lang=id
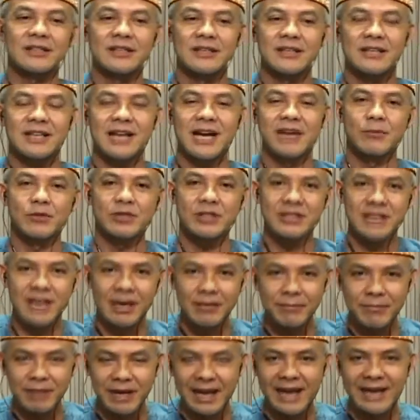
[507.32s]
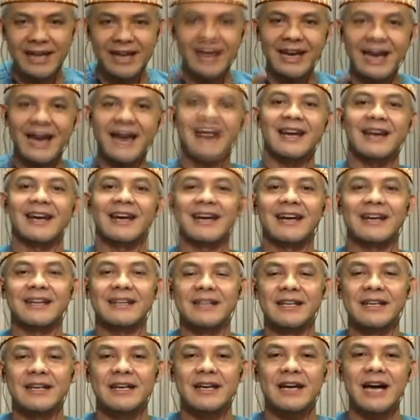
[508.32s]
kamu sedang bela negara,
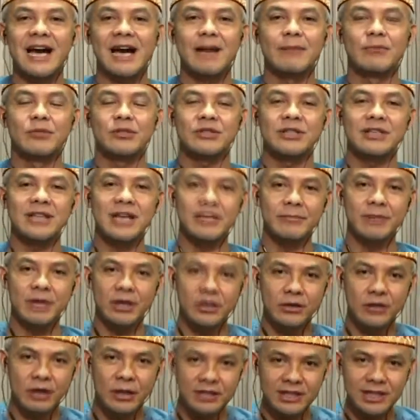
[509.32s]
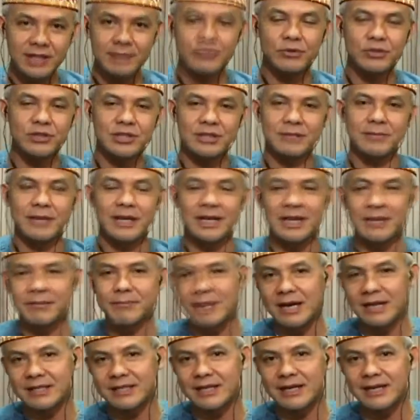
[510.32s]
kamu sedang berkontribusi pada
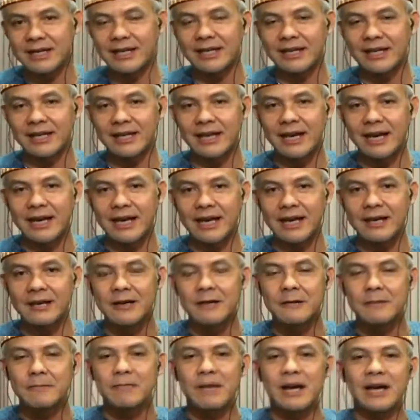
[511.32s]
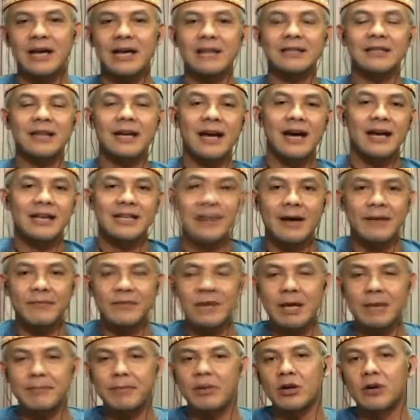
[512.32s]
bangsa dan negara. Maka
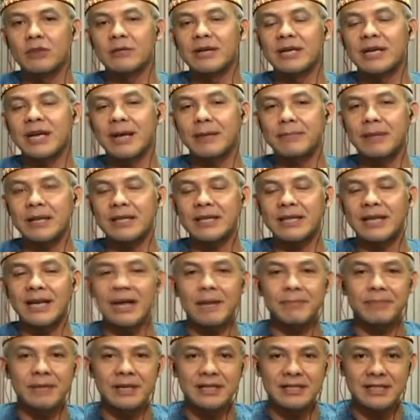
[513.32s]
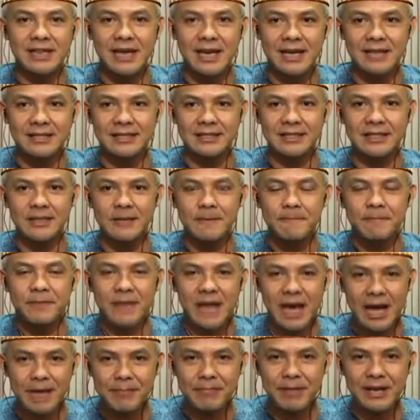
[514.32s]
terhadapnya perlu mendapatkan apresiasi.
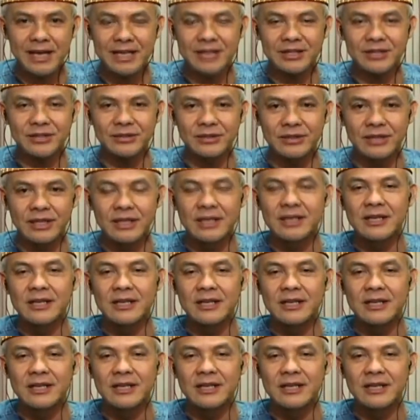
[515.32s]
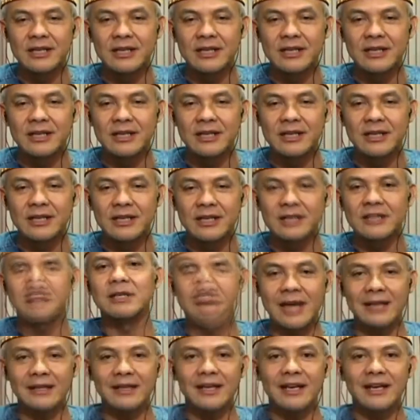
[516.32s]
Apa itu? Jaminan
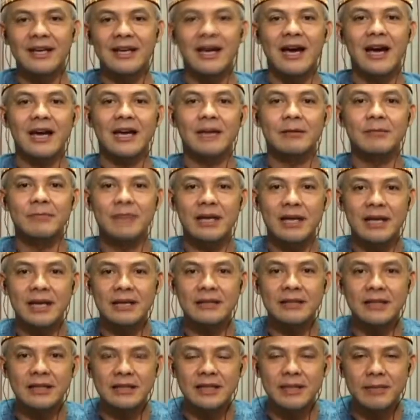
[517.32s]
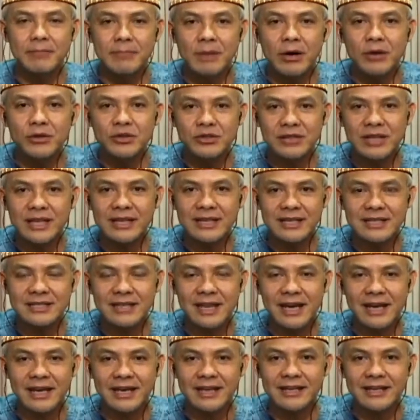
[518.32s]
kebutuhan agar mereka tetap mau stay di sana.